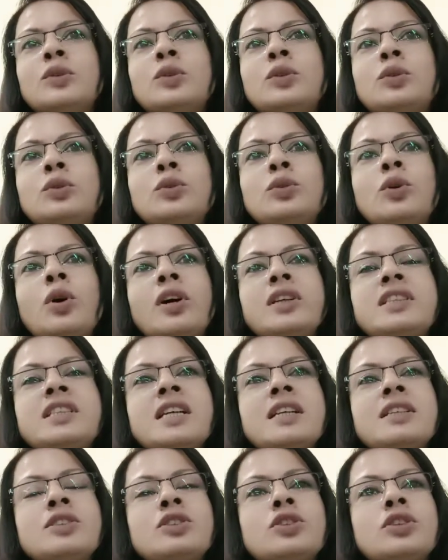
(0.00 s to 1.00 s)
तो कौन से
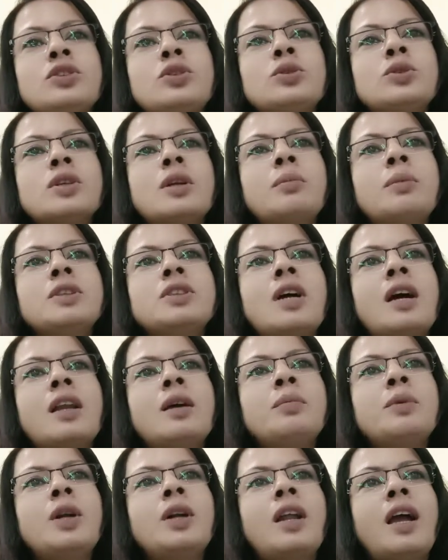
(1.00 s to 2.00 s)
इंस्टीट्यूशन में जा रहा है
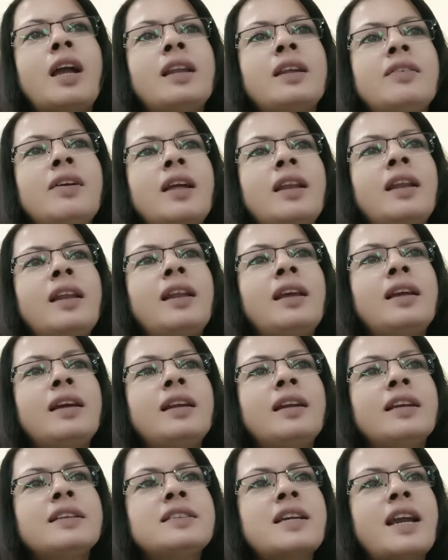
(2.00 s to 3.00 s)
पूरा डायरी वायरी लेकर
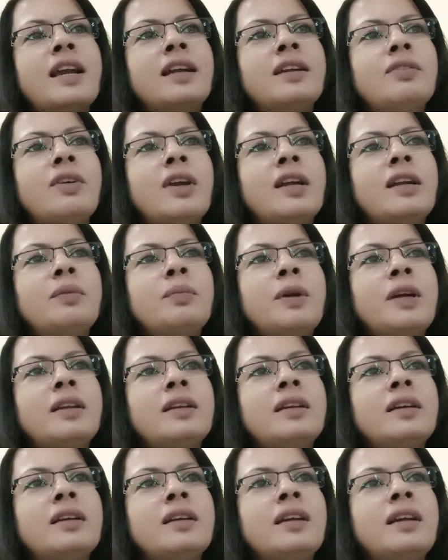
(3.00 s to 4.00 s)
के जैकेट वैकेट पहन
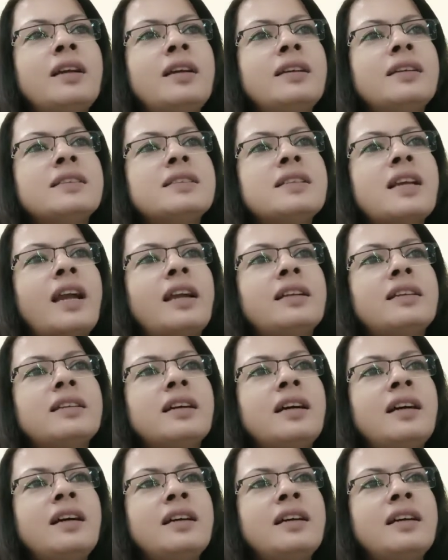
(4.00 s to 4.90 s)
करके साइड का